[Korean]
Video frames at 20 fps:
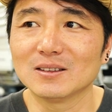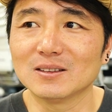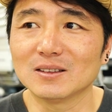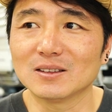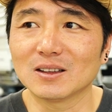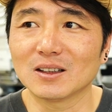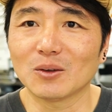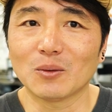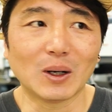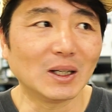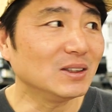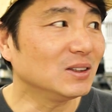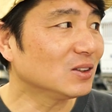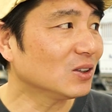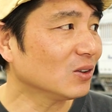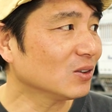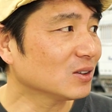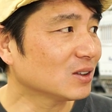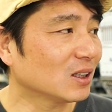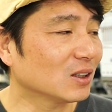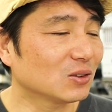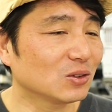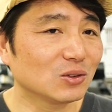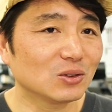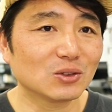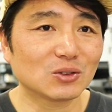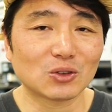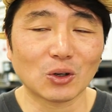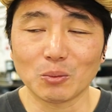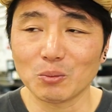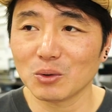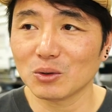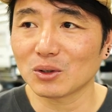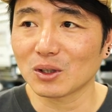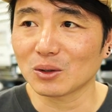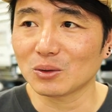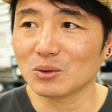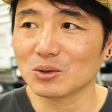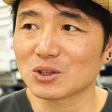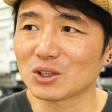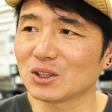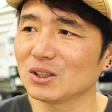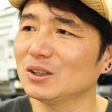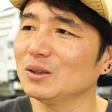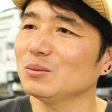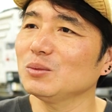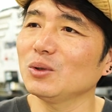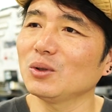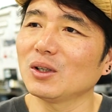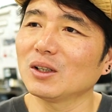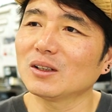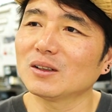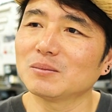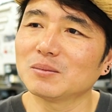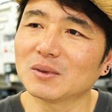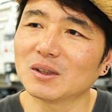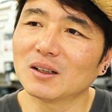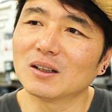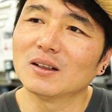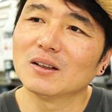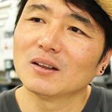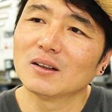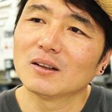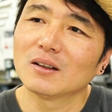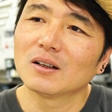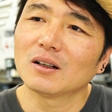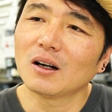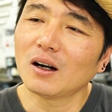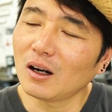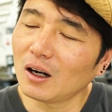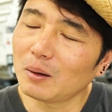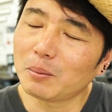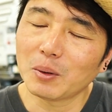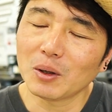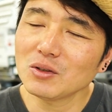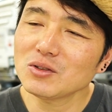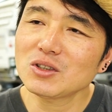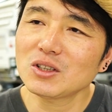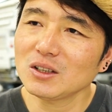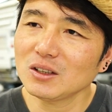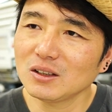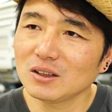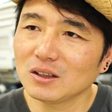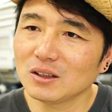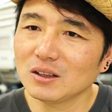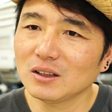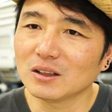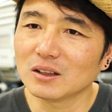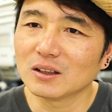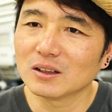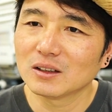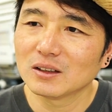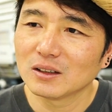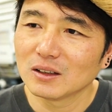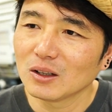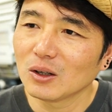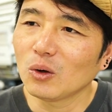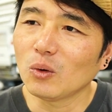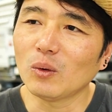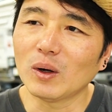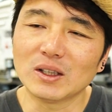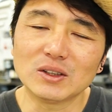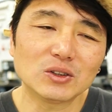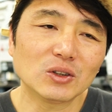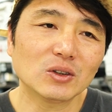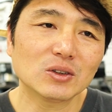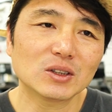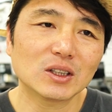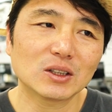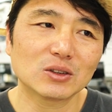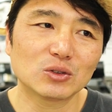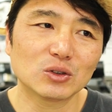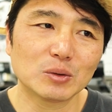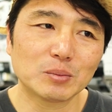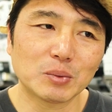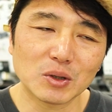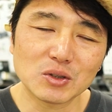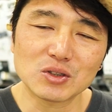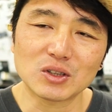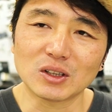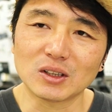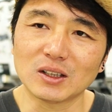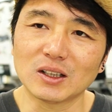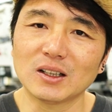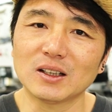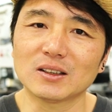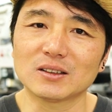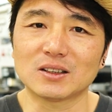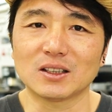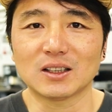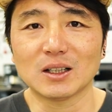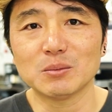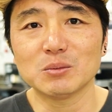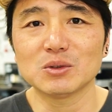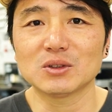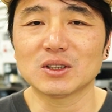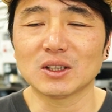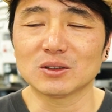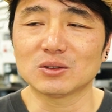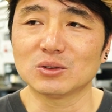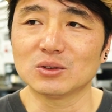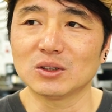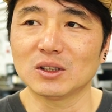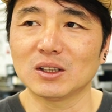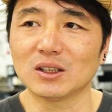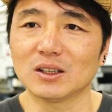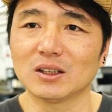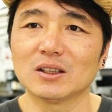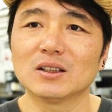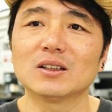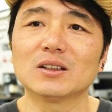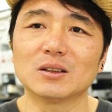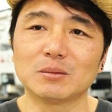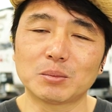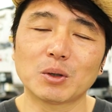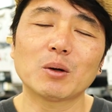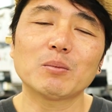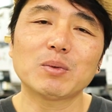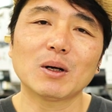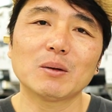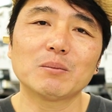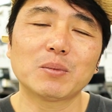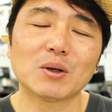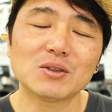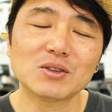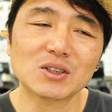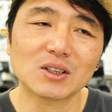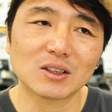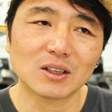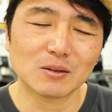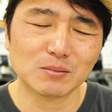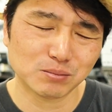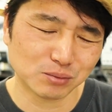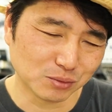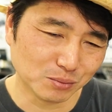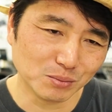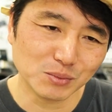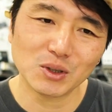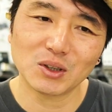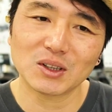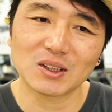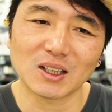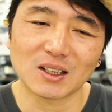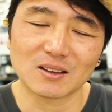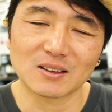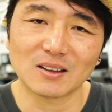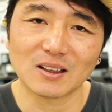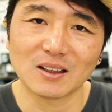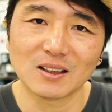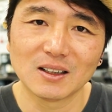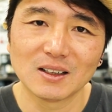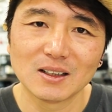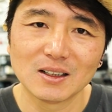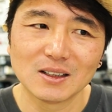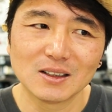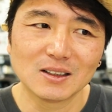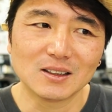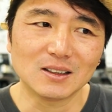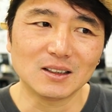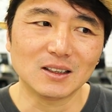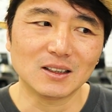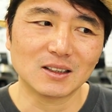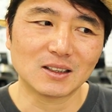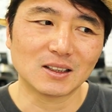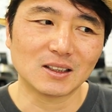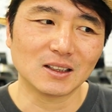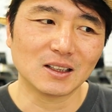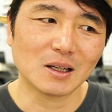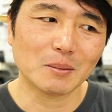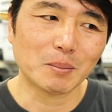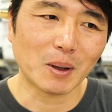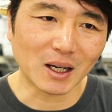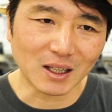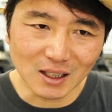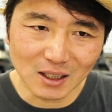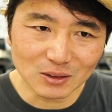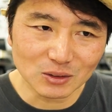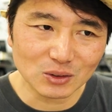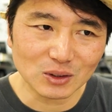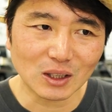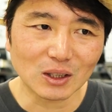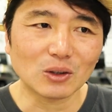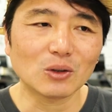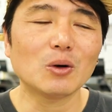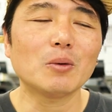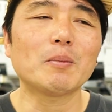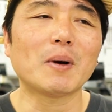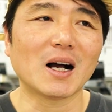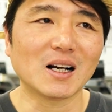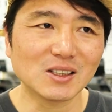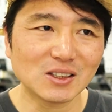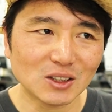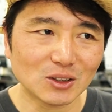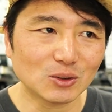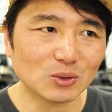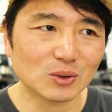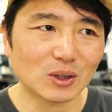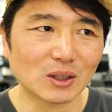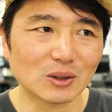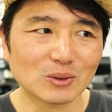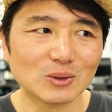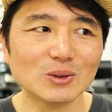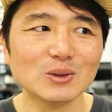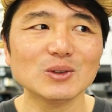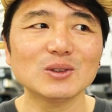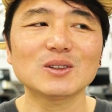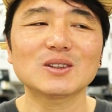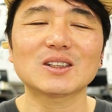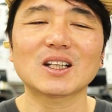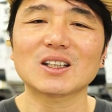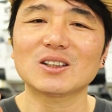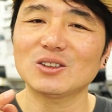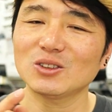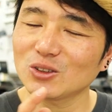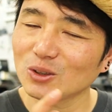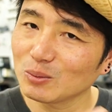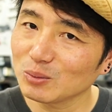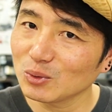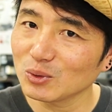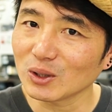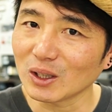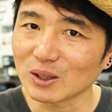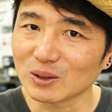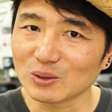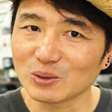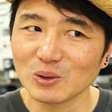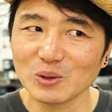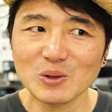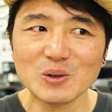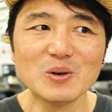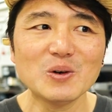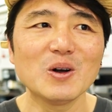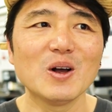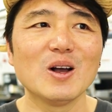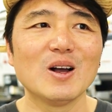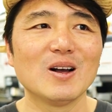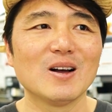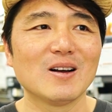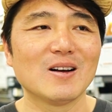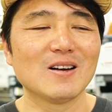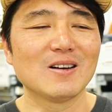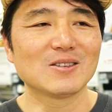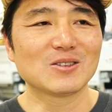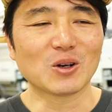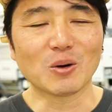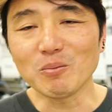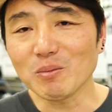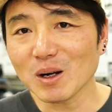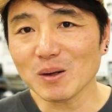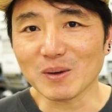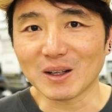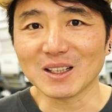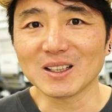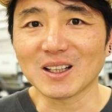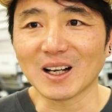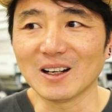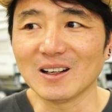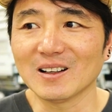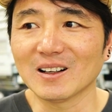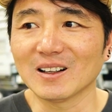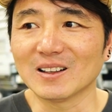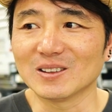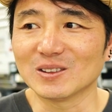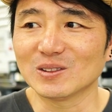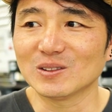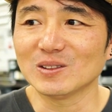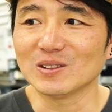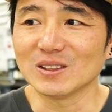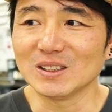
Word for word: 이제 완성 자수는 정복을 했고 지금도 얘기합니다. 아 펀칭이 완성 자수의 펀칭이랑 재단물 자수의 평판 펀칭이랑 분명히 다르다. 이 길의 방향도 다르고 방식도 다르고 스타트점도 다르고 정말 많이 달라가지고